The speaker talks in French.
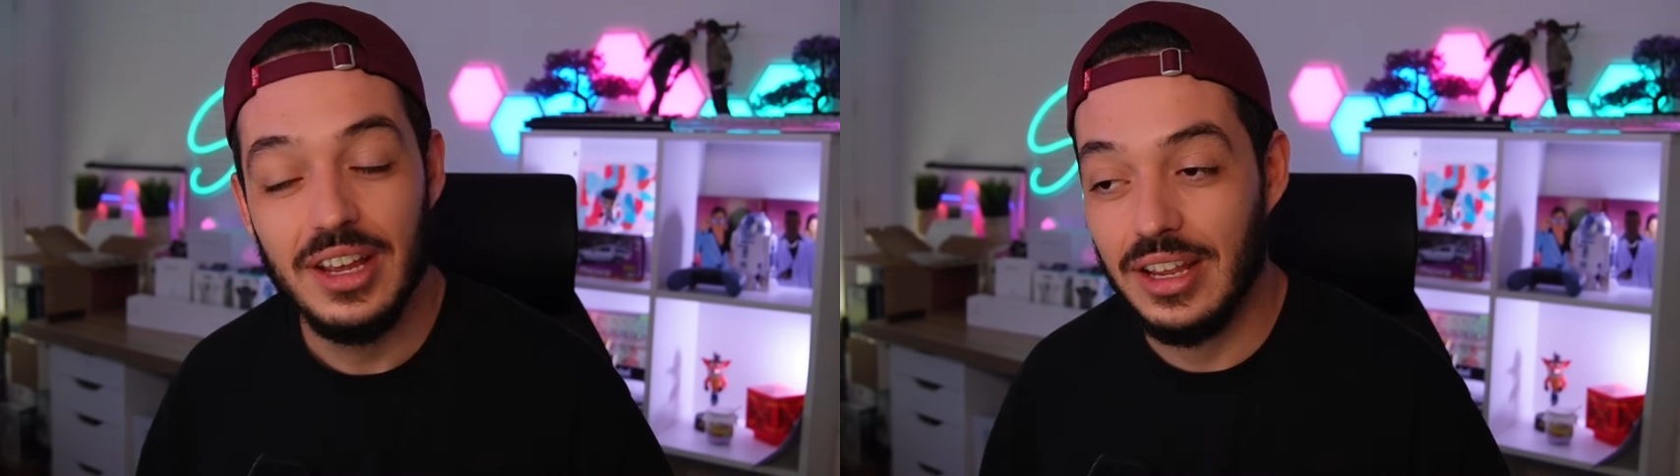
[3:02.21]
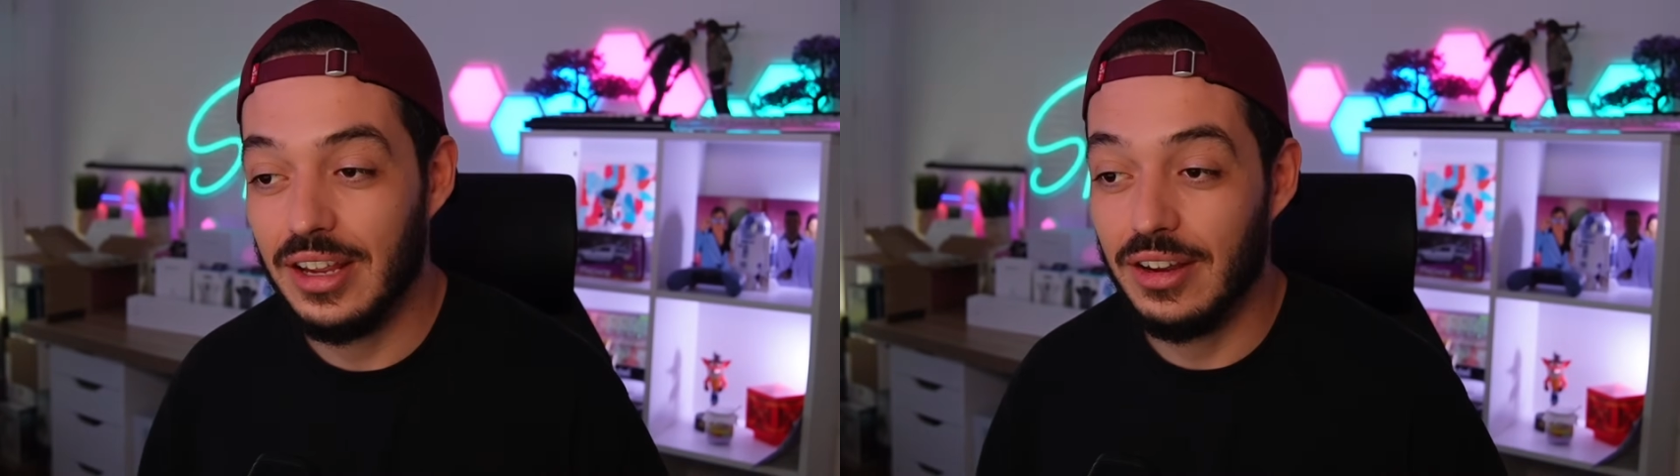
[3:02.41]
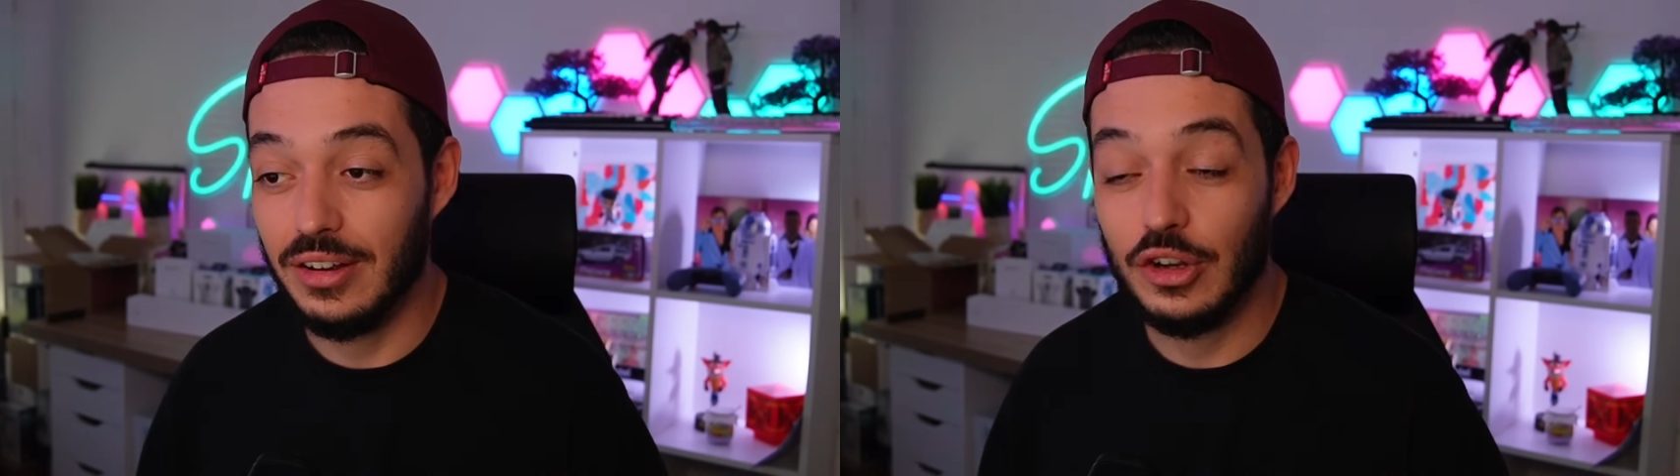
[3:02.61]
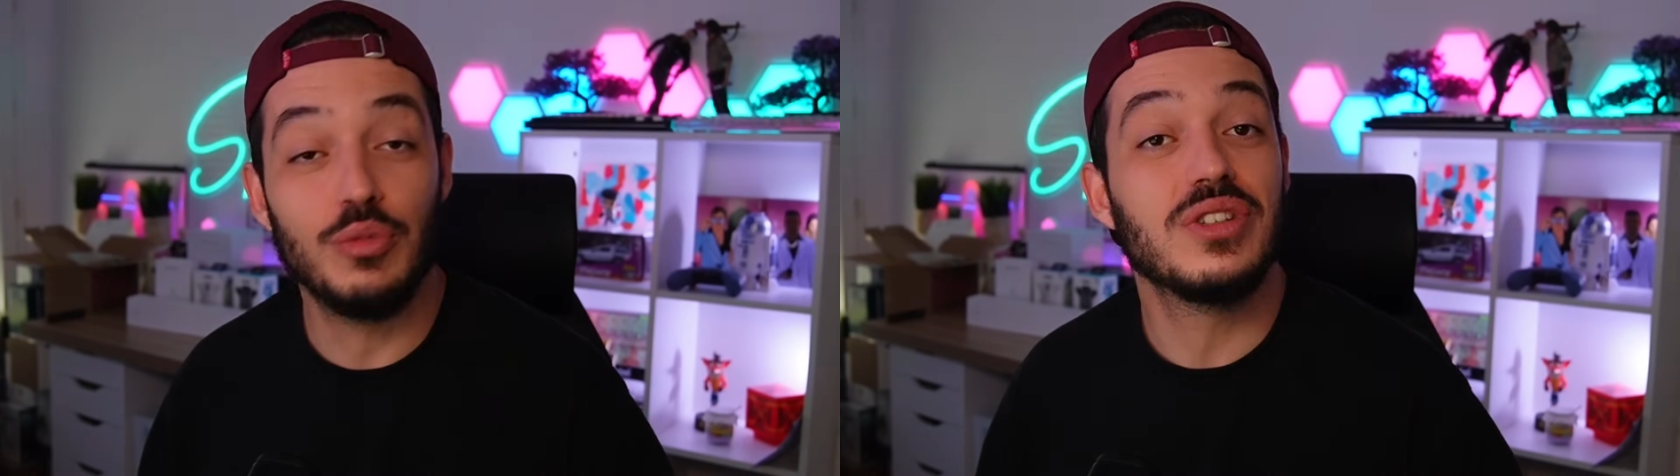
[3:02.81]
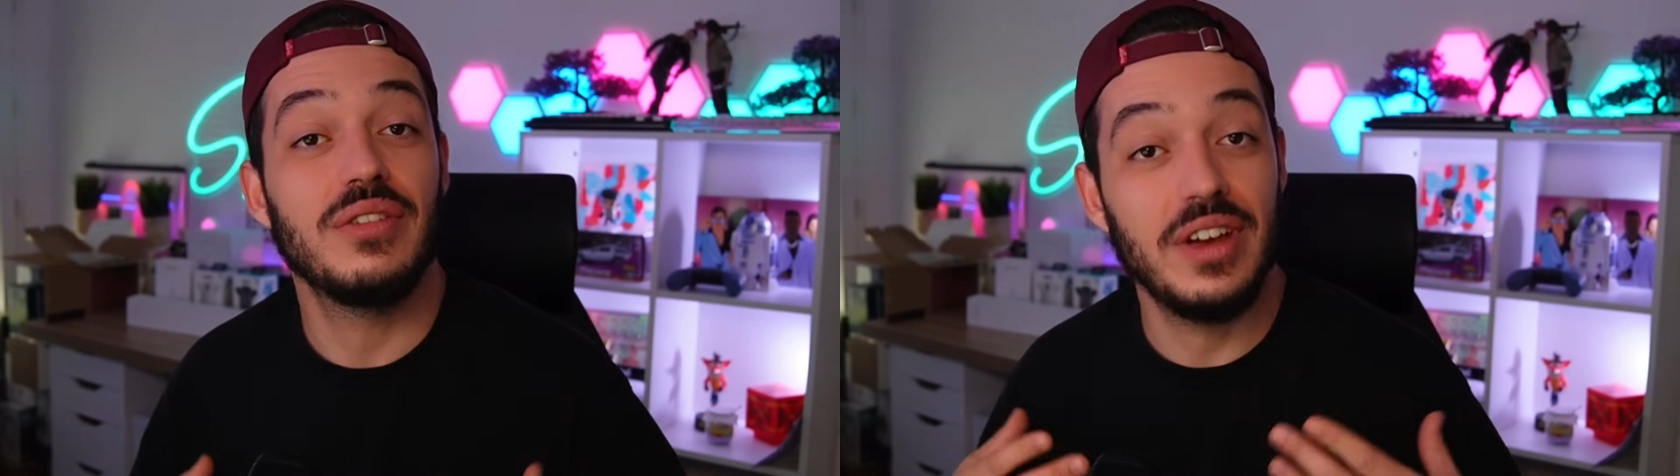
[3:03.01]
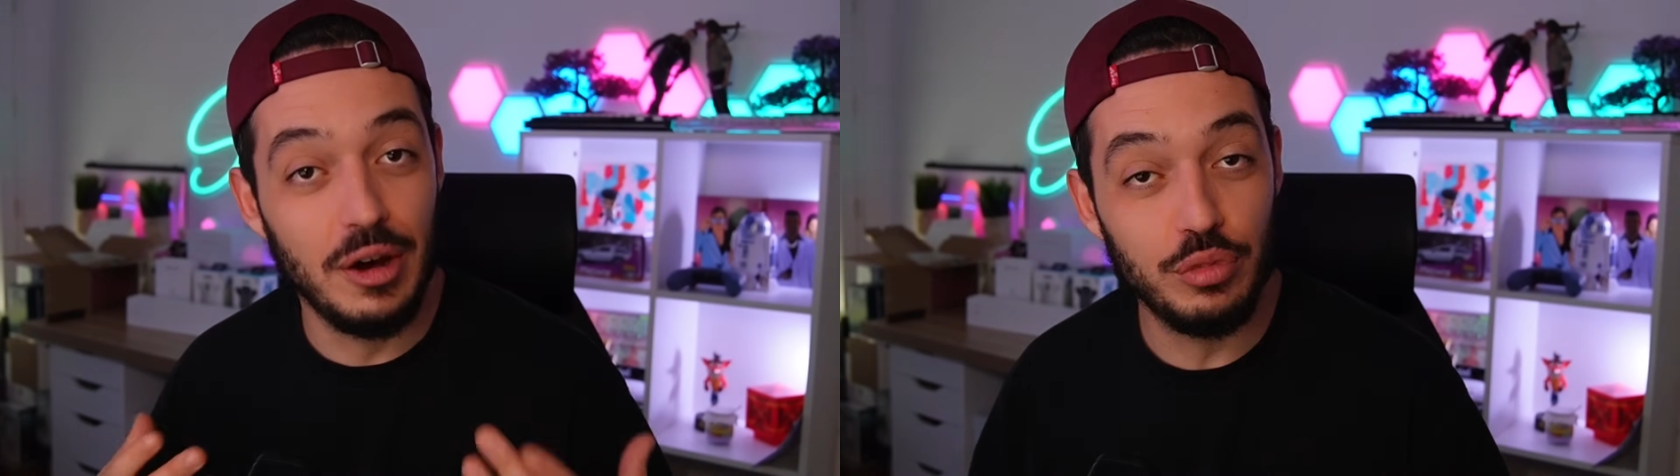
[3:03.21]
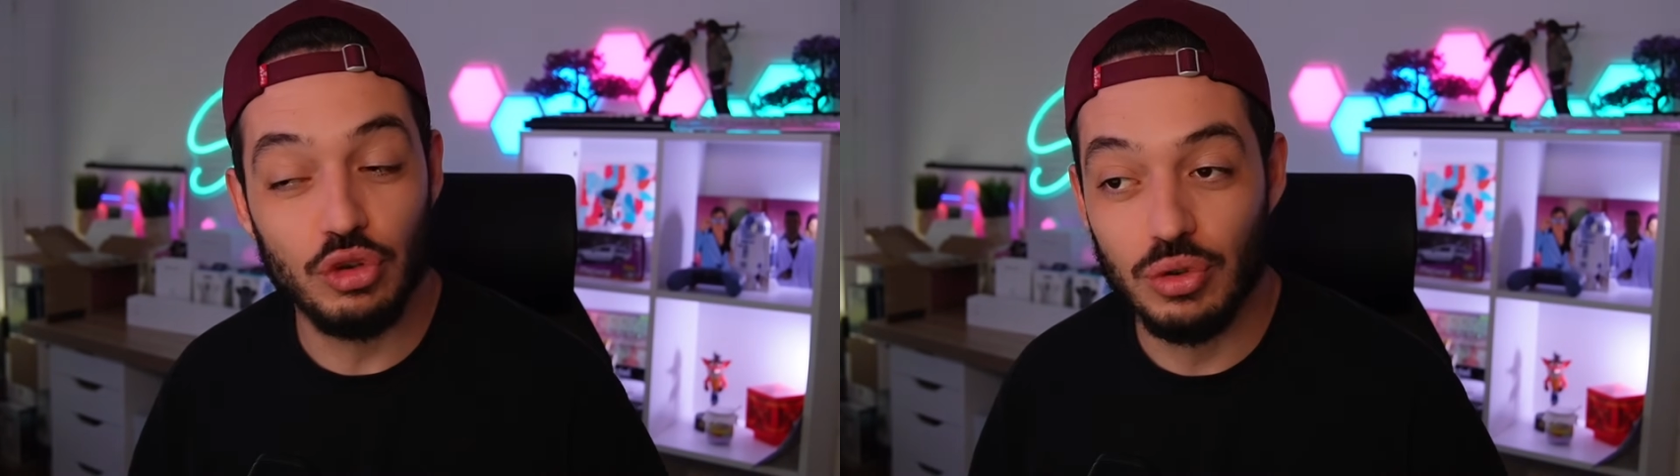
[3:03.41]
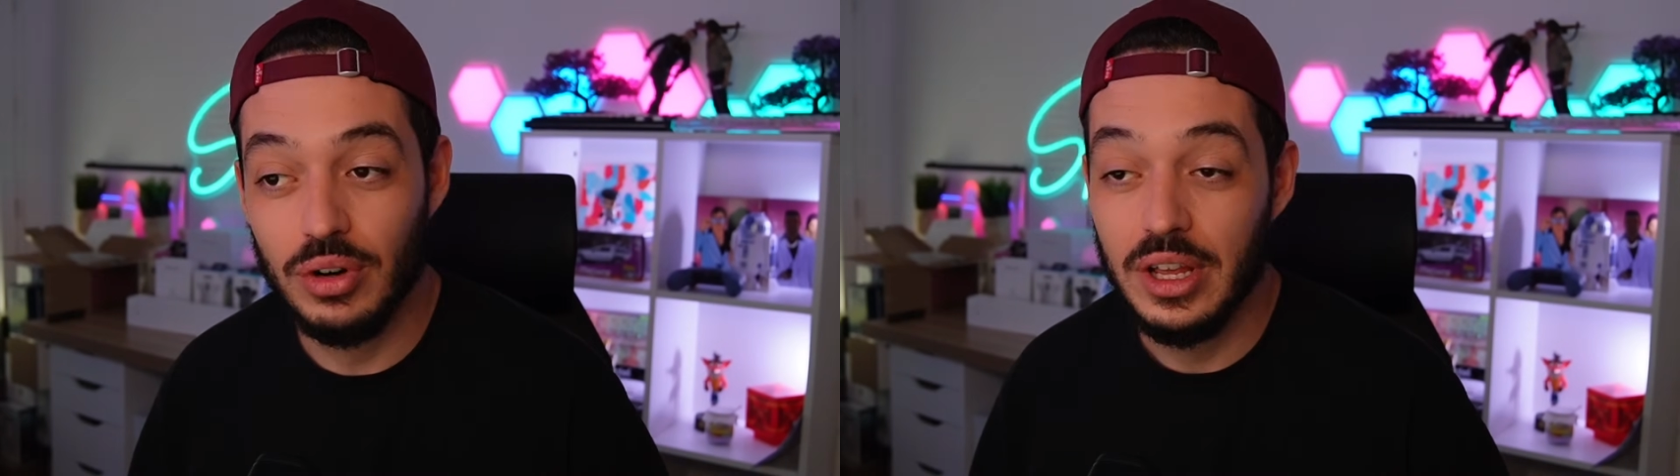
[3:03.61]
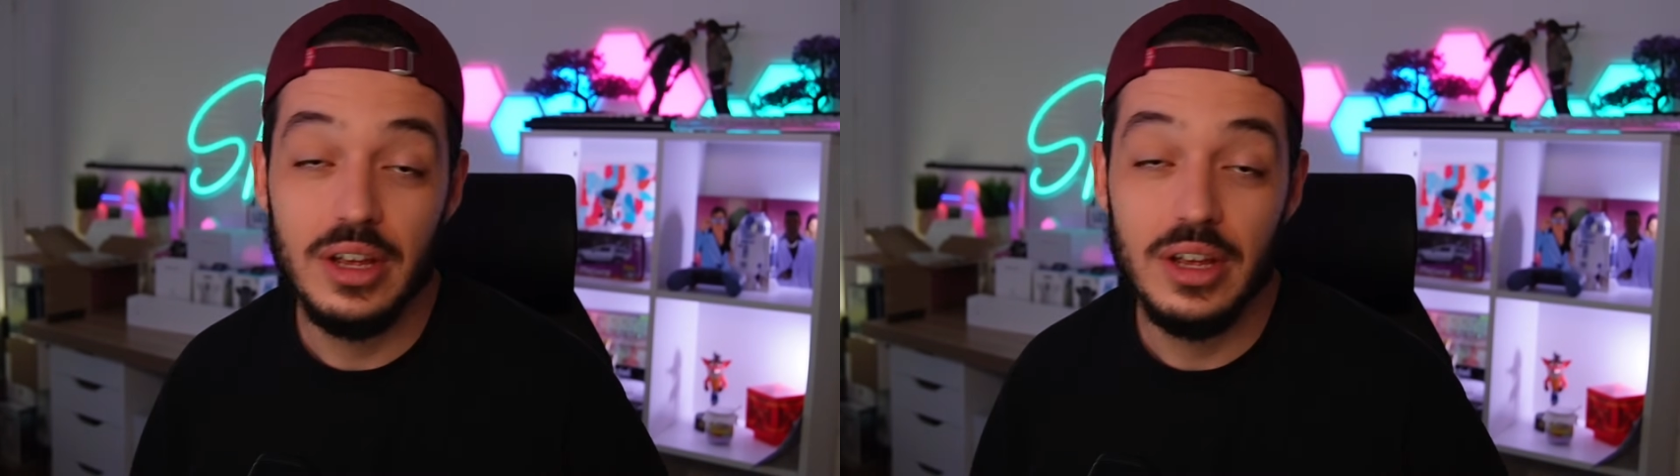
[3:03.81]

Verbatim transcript: et euh, il commence à faire un peu chaud.